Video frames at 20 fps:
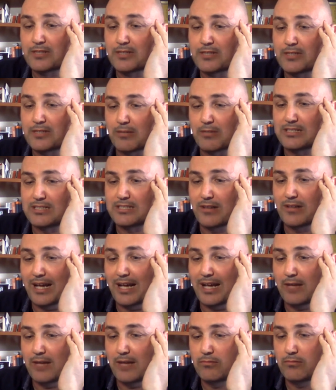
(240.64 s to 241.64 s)
forse questo
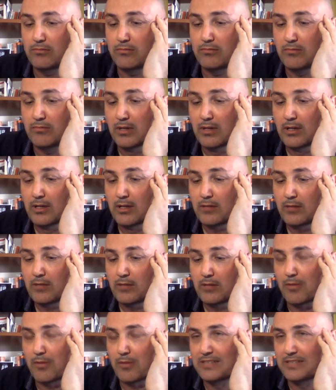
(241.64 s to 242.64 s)
è un,
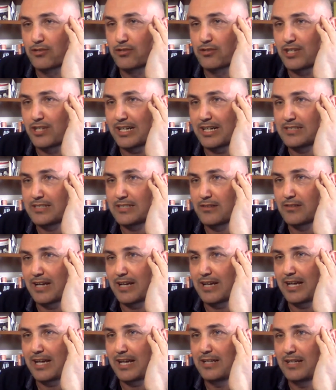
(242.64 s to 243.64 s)
un romanzo
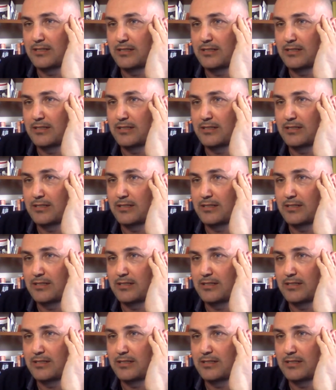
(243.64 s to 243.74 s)
generazionale,